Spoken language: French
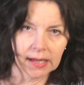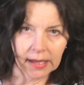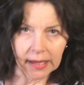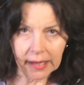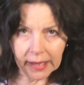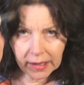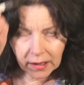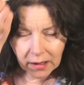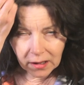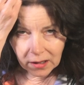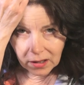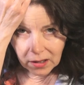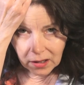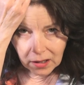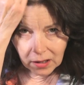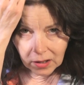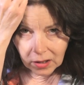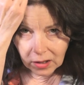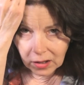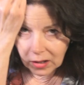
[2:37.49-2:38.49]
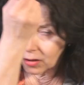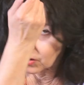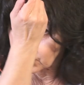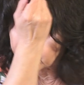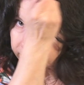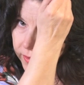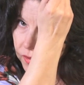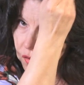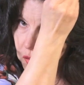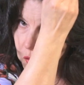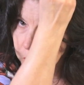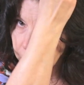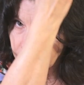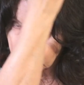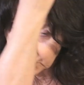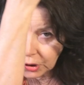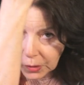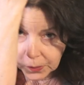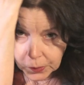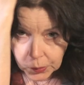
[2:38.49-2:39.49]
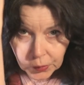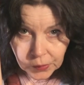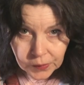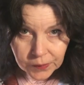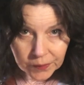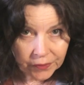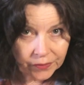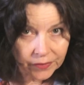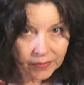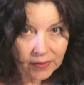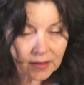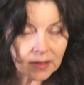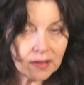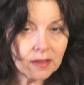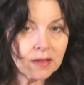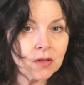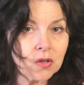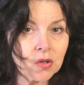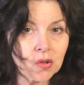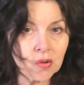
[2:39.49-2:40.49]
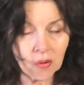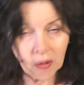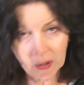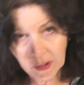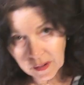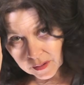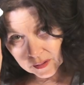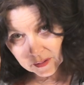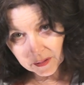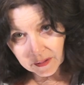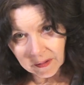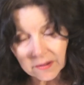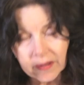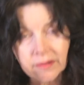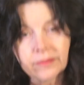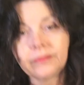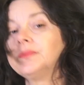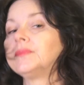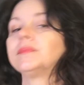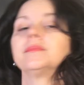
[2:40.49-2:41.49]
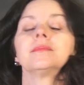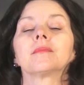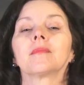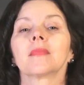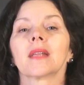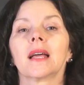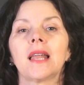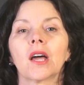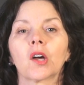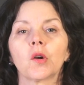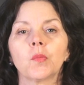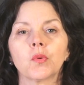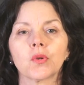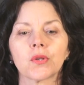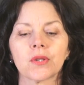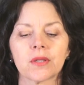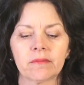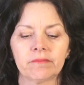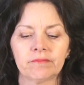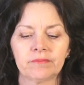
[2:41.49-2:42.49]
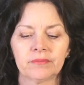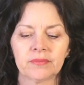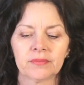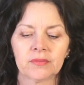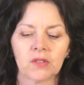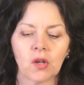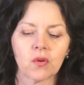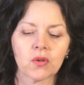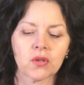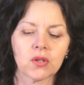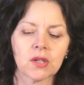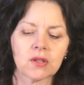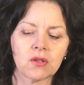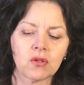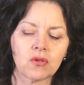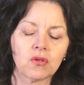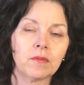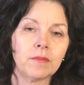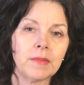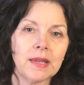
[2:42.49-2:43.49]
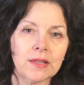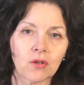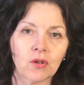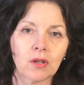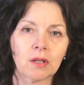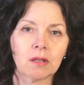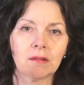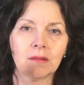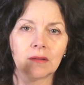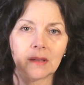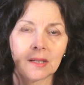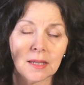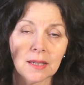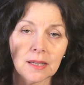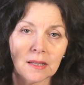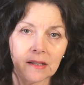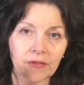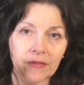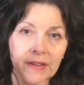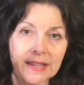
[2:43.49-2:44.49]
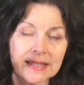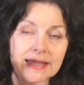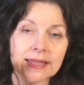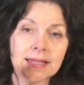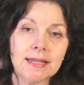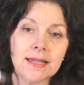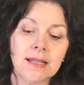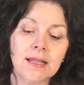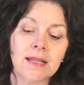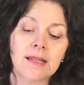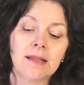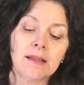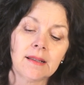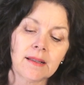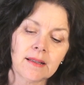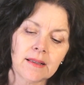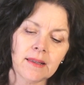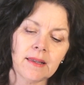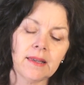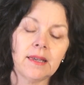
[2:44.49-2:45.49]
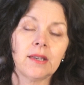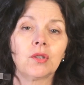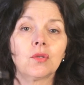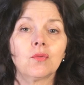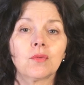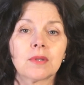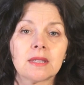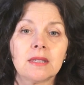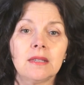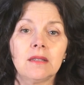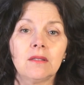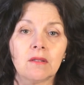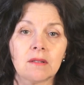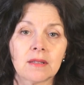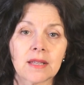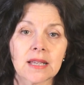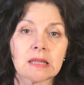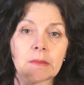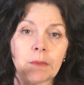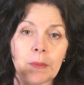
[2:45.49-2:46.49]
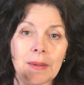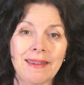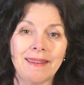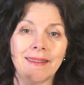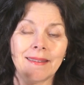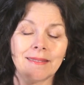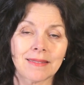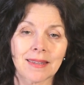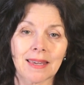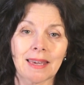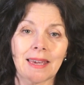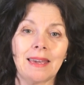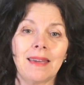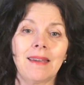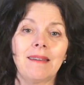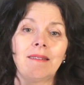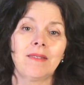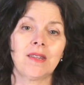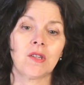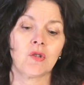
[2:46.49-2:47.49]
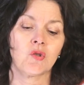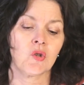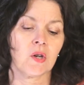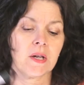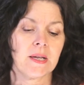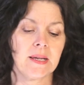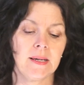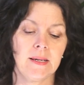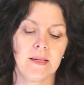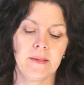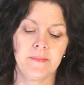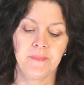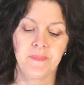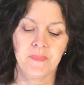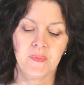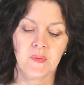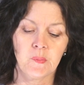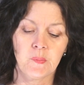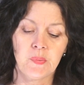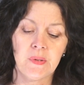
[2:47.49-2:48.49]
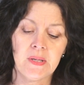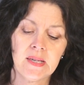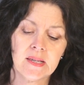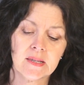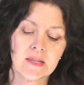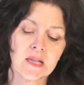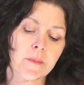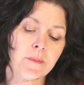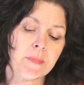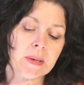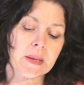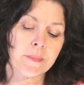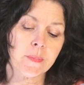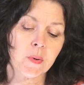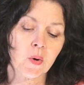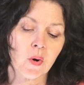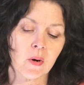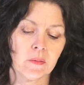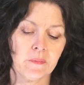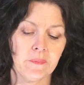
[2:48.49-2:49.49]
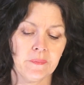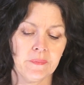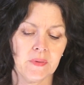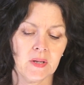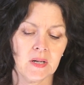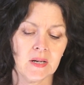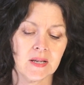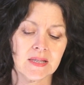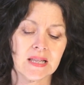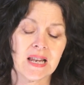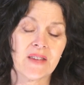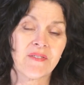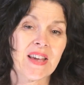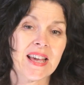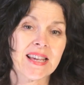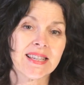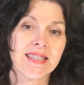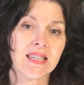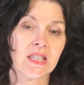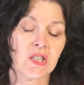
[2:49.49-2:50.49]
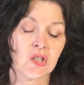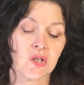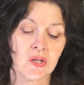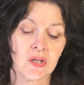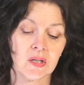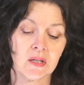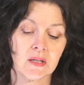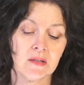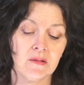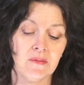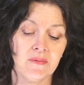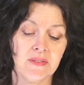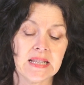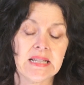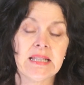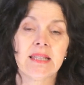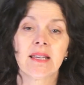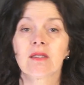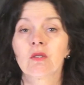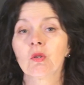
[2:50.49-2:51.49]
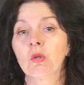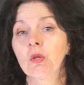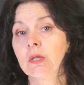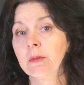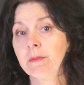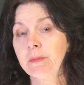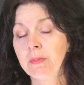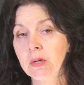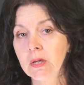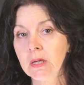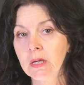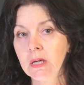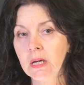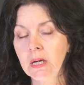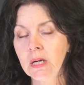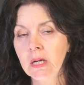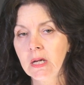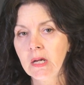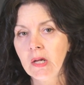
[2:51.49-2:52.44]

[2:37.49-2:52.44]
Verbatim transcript: Et on en souponne un peu sur euh, la repousse. Donc ça, c'est une méthode facile et qui est aussi d'un aspect très naturel. Puis, ça pique pas. La seule affaire, c'est que si vous allez dans un spa,